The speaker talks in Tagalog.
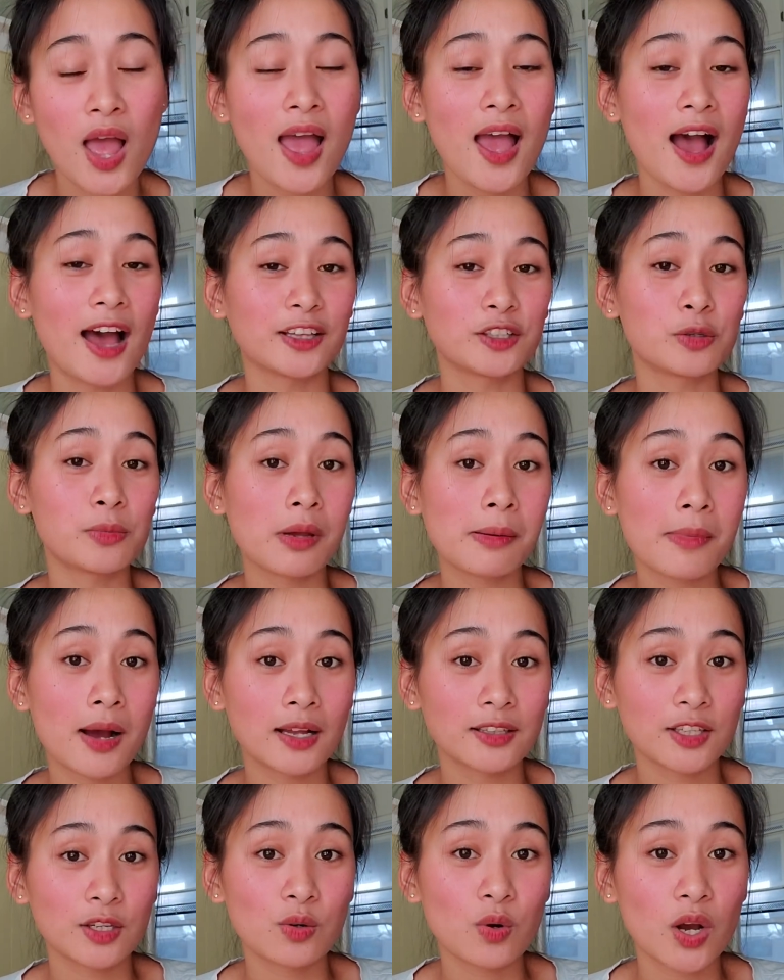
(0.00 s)
At kung may mga
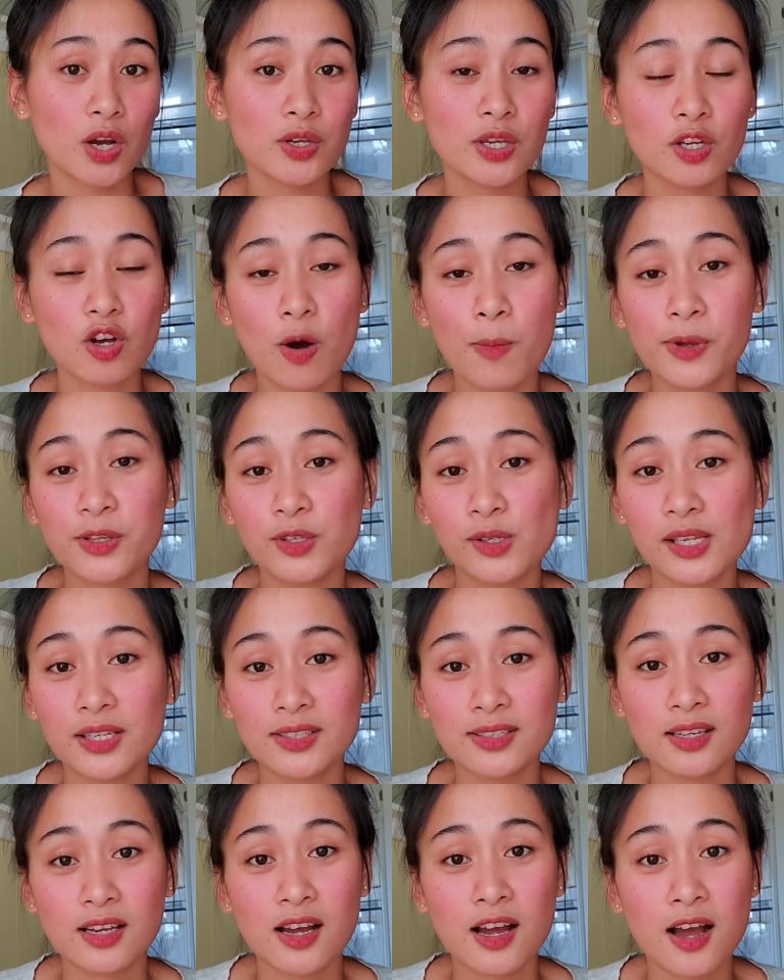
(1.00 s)
tanong kayo, comment nyo lang
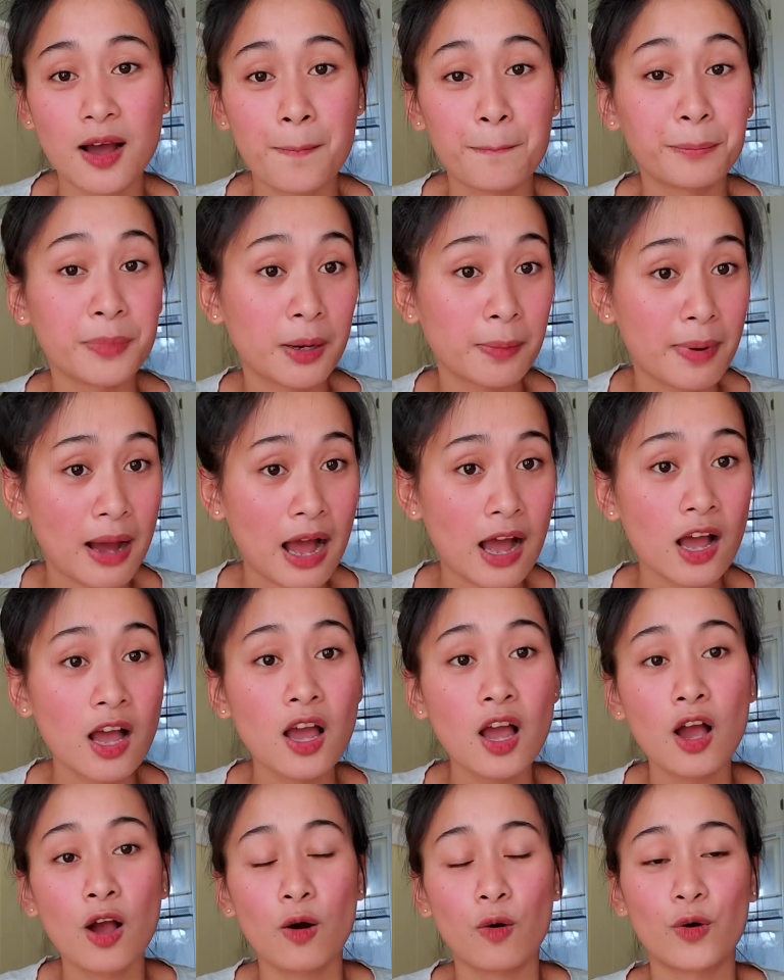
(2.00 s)
sa baba
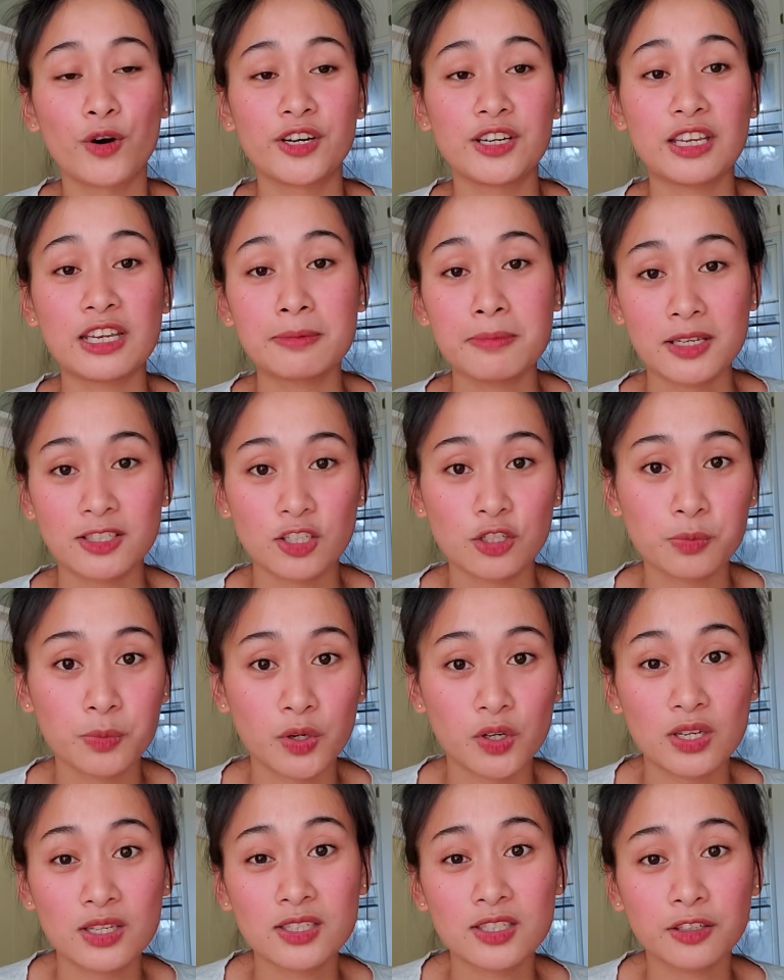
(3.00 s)
or you can message me on
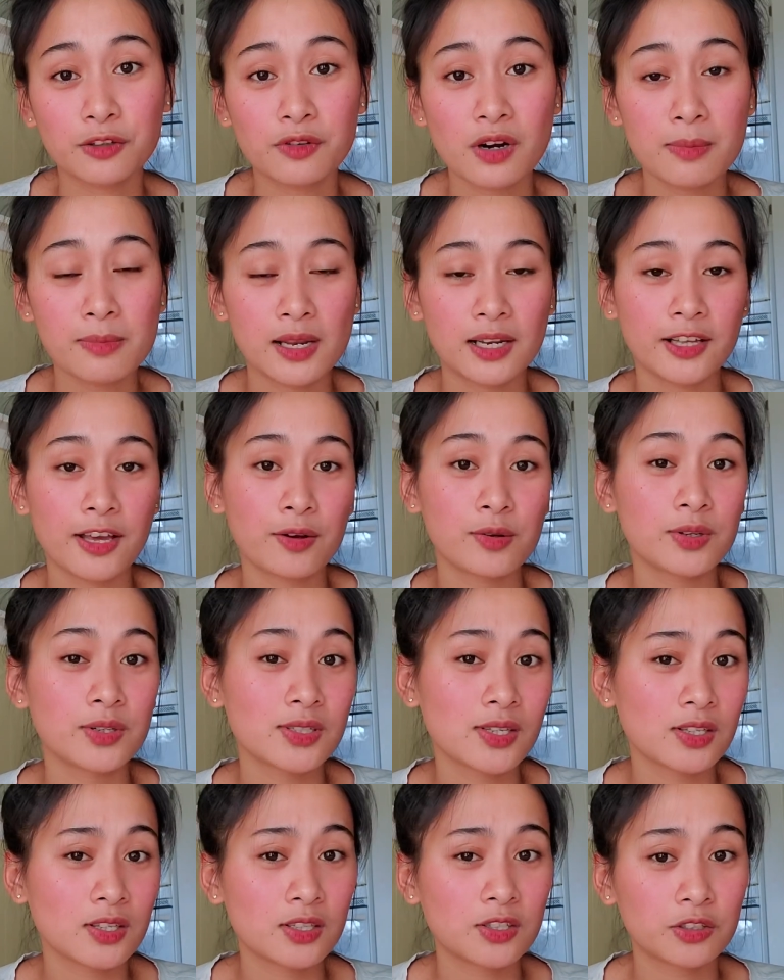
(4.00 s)
Instagram. Lalagay ko sa
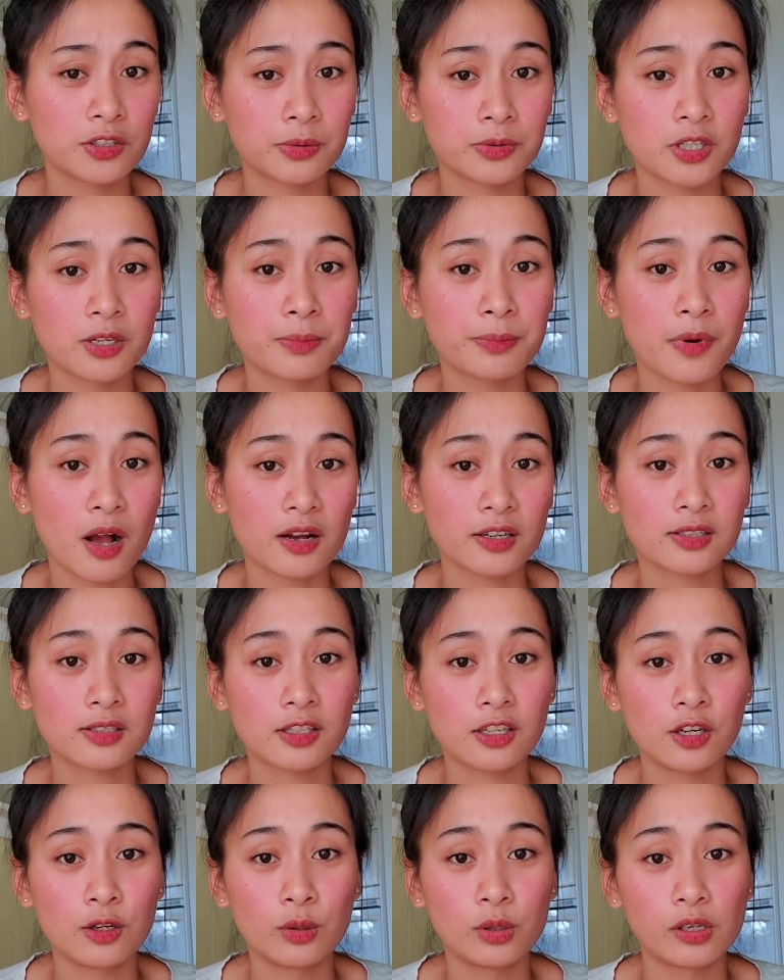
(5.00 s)
description box
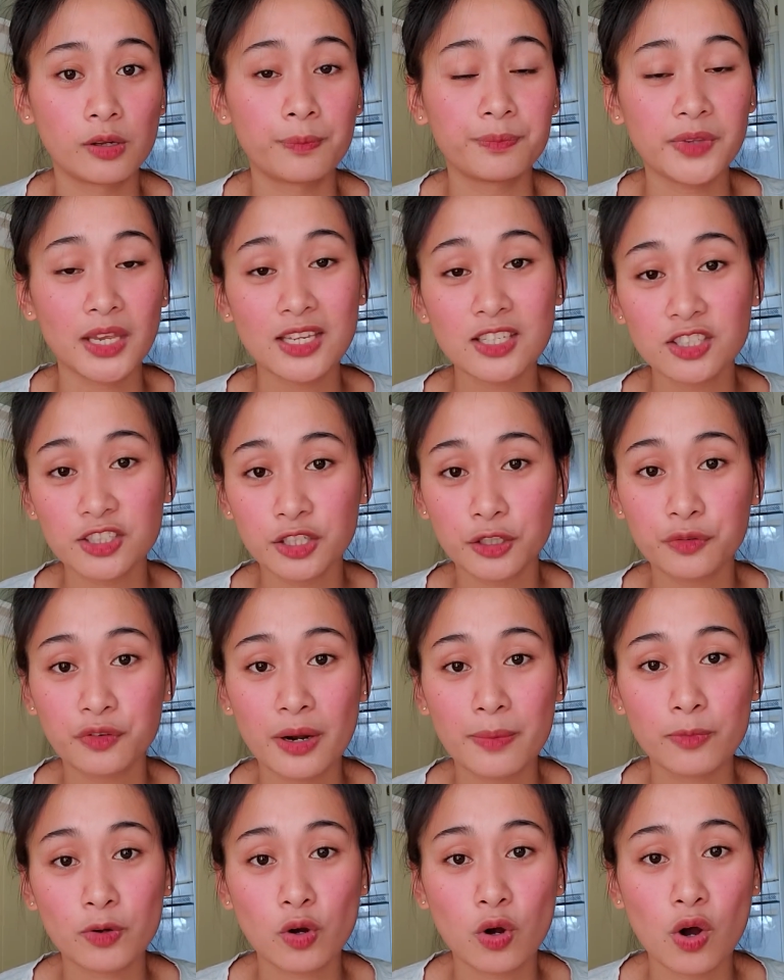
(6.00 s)
yung
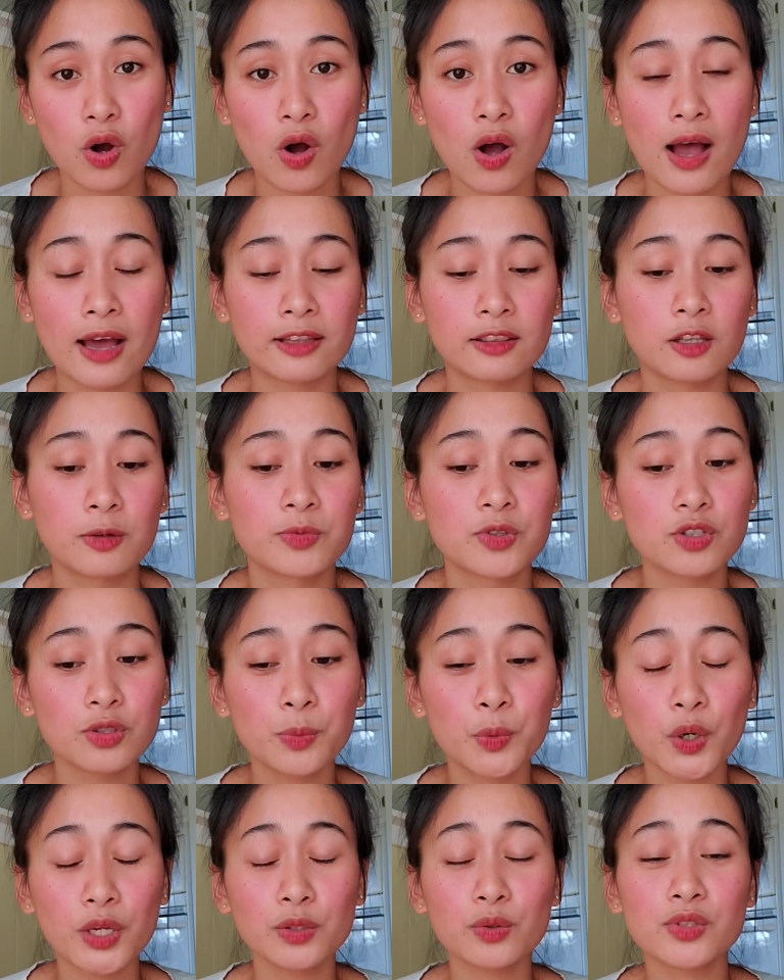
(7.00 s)
Instagram ko at um,
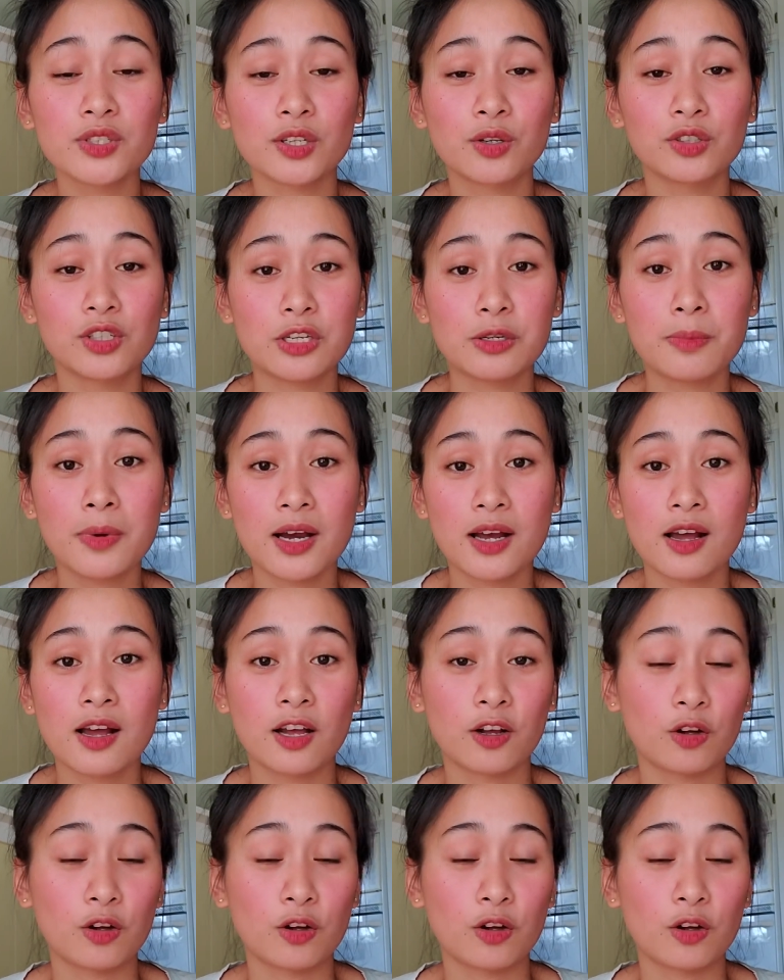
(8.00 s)
susubukan kong sagutin yung mga